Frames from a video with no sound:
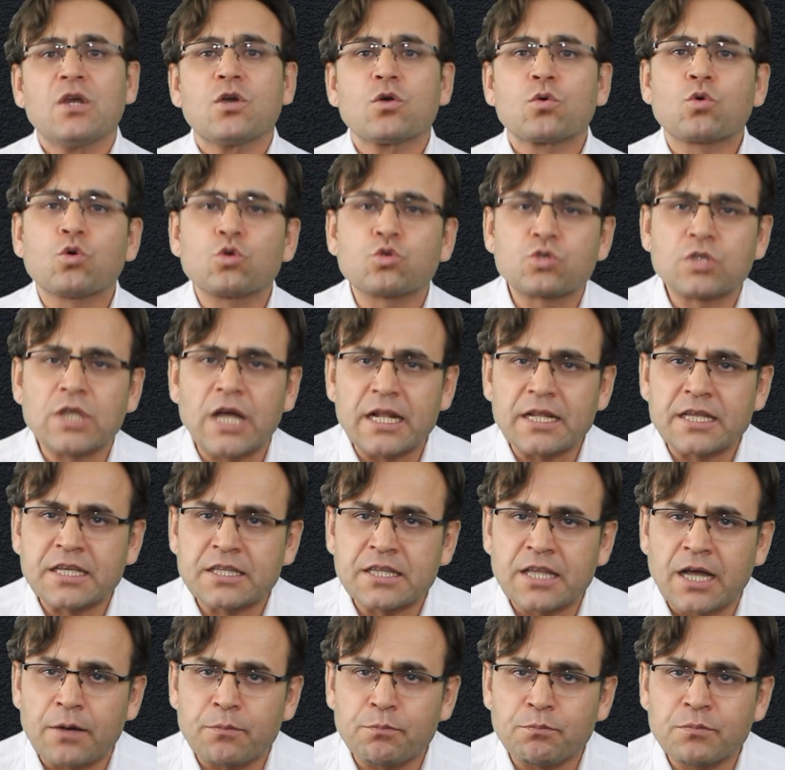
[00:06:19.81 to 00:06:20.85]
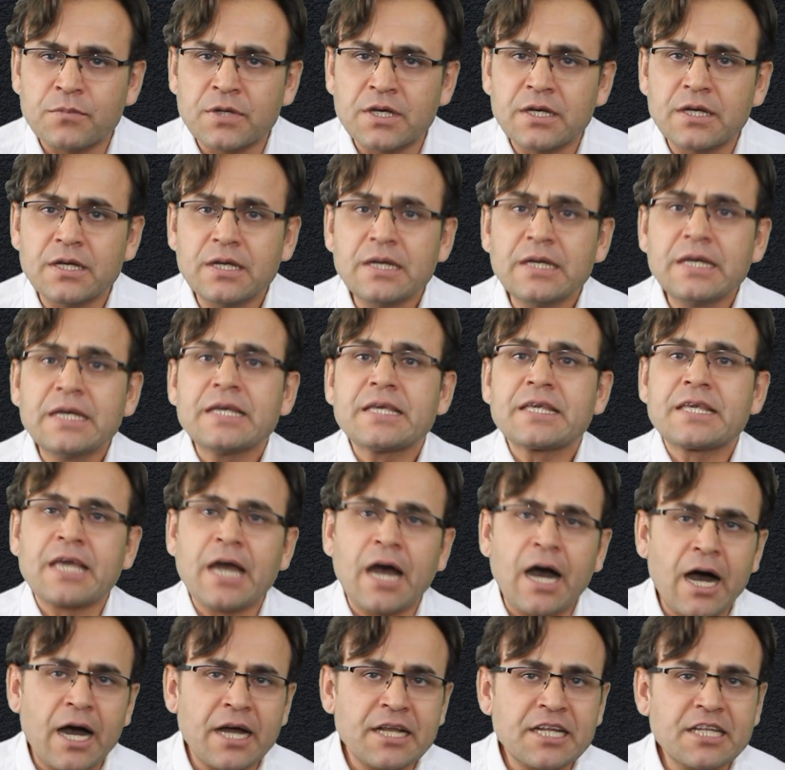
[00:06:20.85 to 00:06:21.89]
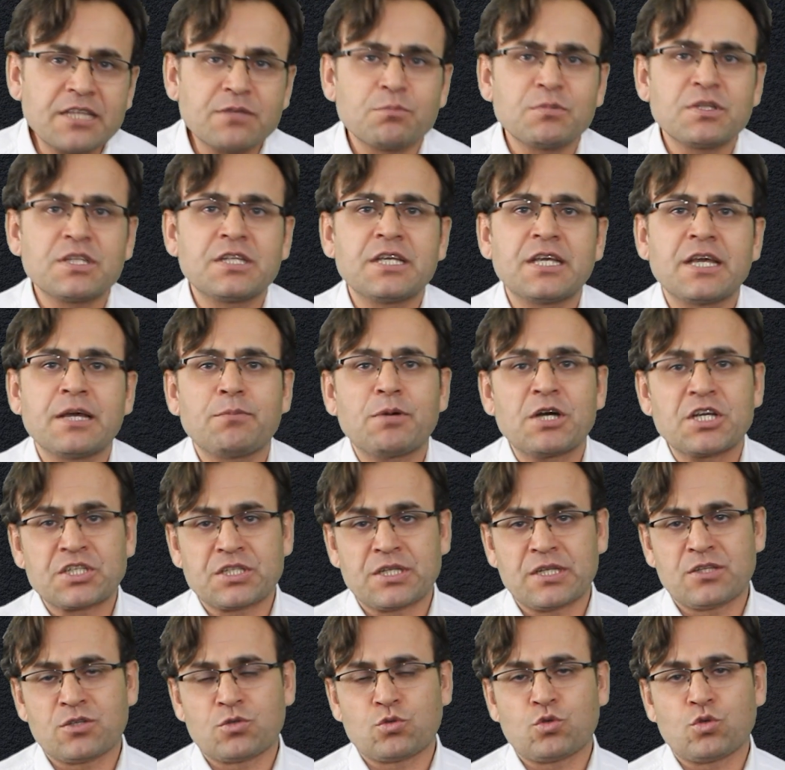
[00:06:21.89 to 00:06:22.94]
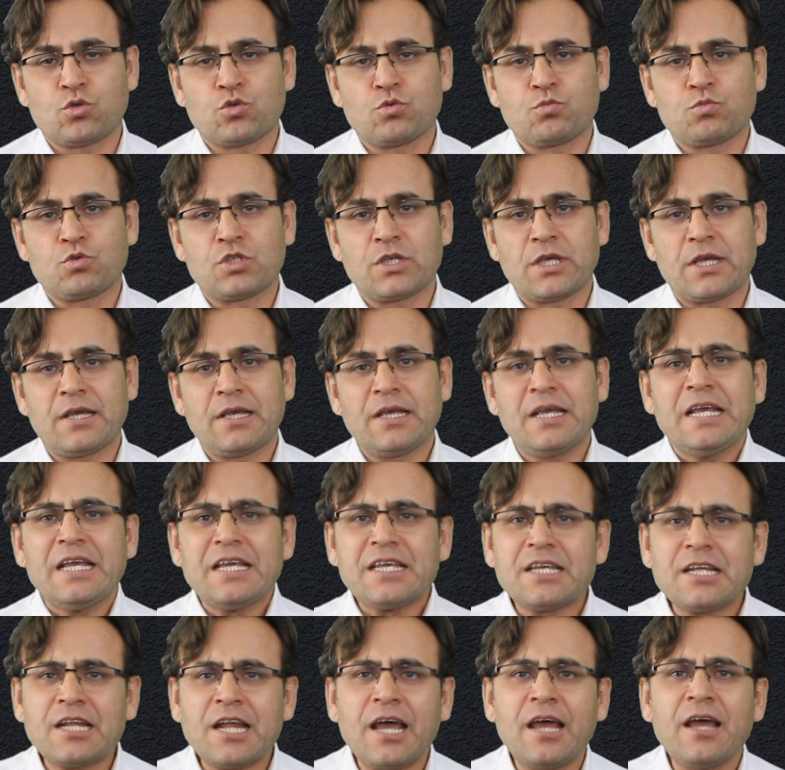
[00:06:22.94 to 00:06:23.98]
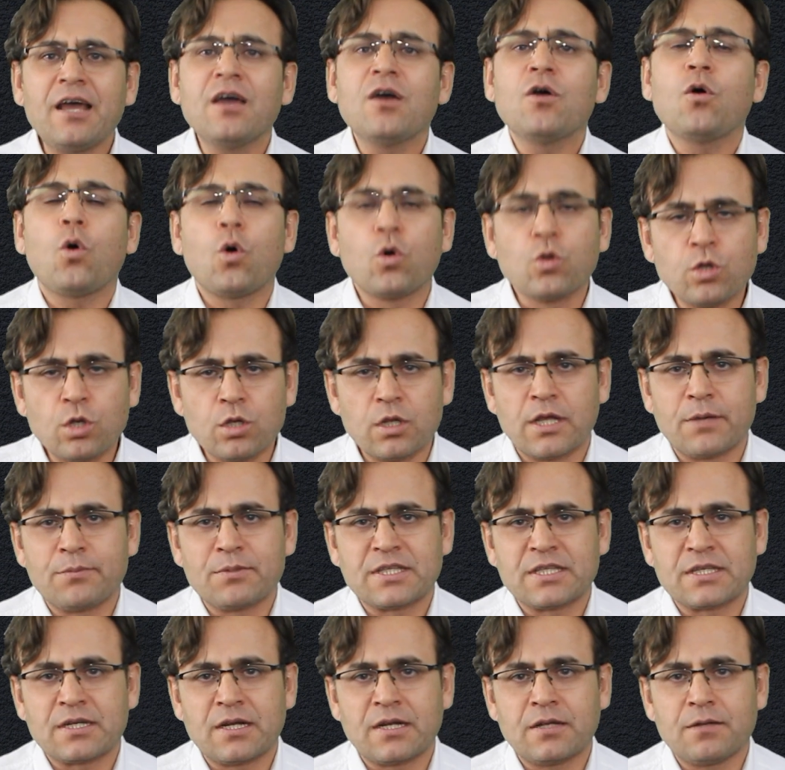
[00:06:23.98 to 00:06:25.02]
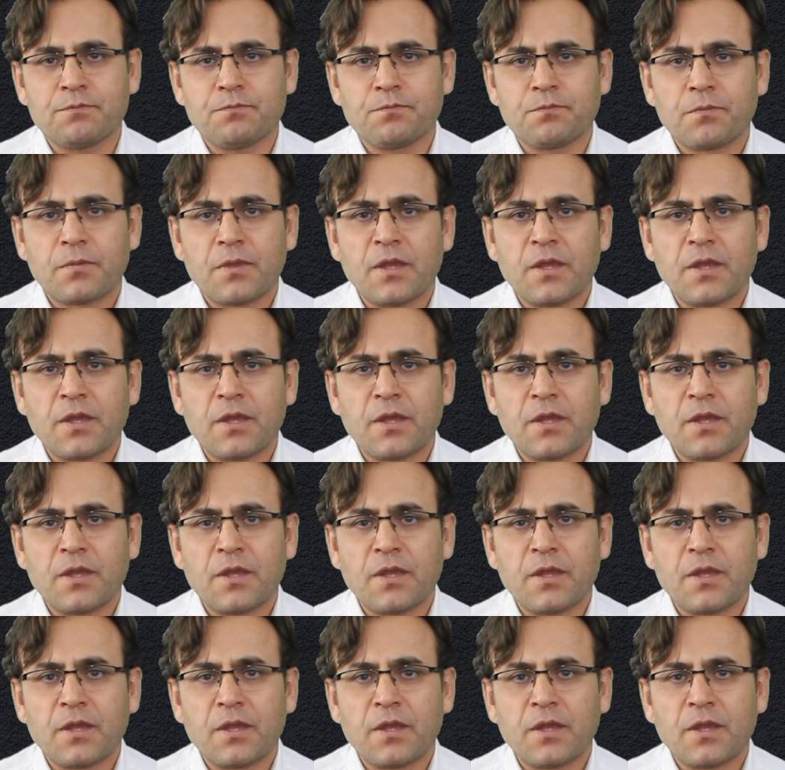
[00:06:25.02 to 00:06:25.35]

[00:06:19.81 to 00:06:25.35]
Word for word: Kutsal kitap mı, kehanet mi diye başladık sözümüze. Yine onunla bitirelim.